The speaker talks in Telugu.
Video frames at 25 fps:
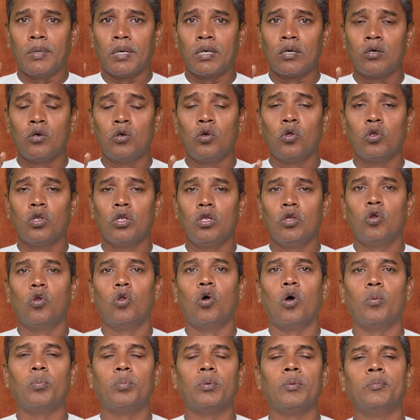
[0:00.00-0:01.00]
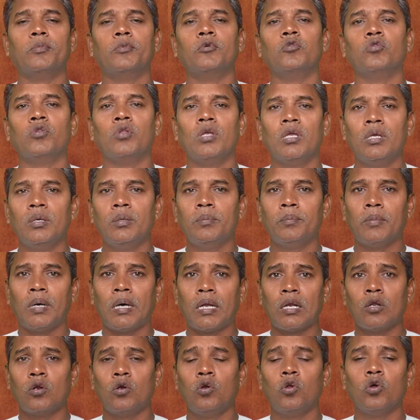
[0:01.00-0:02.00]
మనలో ఈ లోపం ఉంది
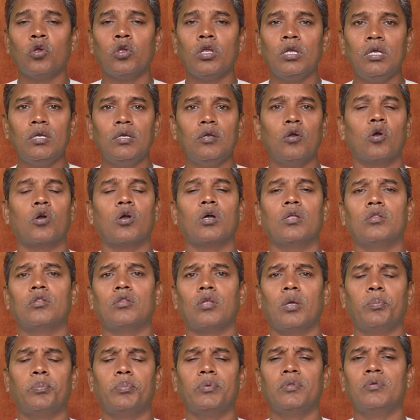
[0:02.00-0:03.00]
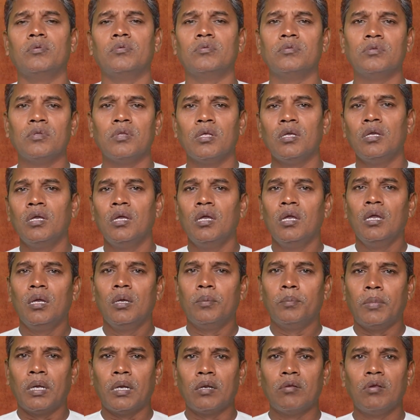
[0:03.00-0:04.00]
మనలో ఈ యొక్క తప్పిదం ఉంది
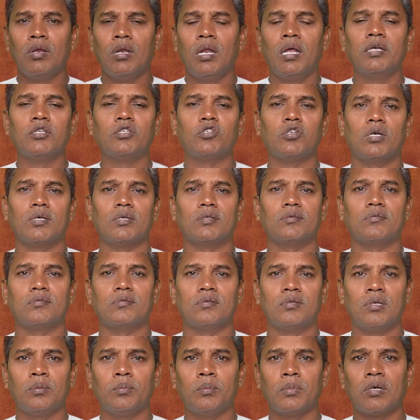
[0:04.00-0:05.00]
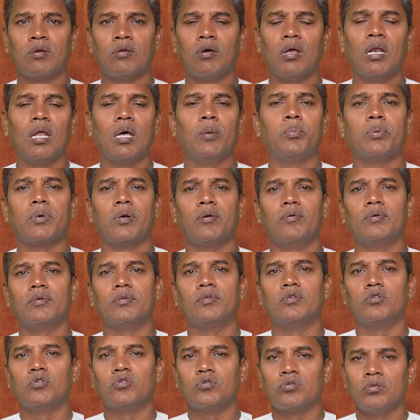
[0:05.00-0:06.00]
మనం ఇలా చేస్తున్నాం మనం అలా
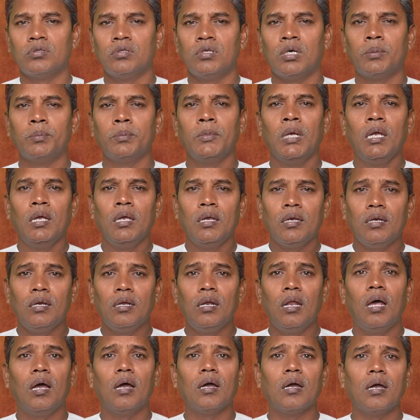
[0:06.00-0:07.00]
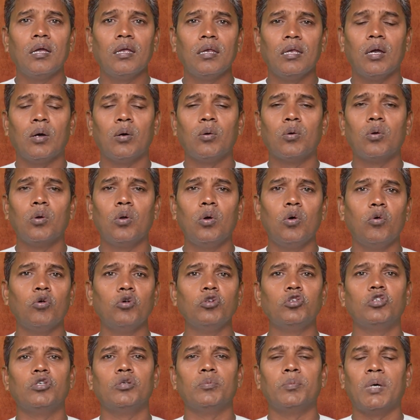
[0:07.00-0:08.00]
ప్రవర్తిస్తున్నాం ఇలాగా ఎవరో
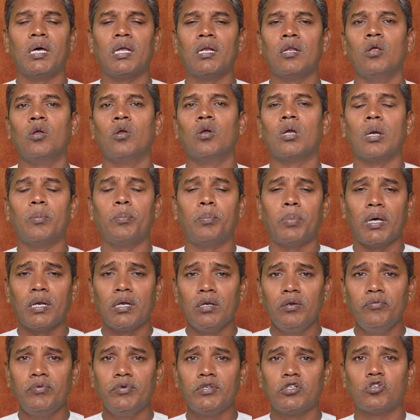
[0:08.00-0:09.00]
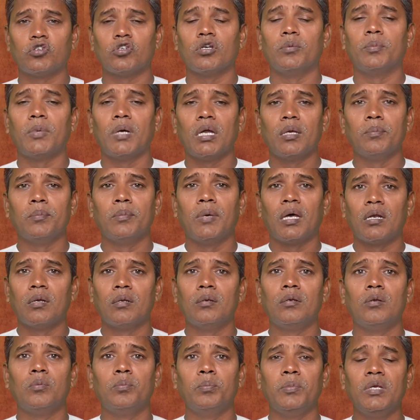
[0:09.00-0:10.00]
వచ్చి మన యొక్క పని విషయమై
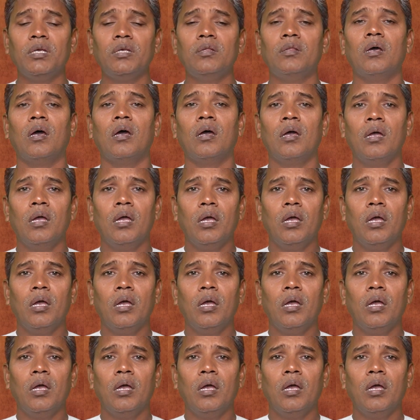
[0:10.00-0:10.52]
మన మీద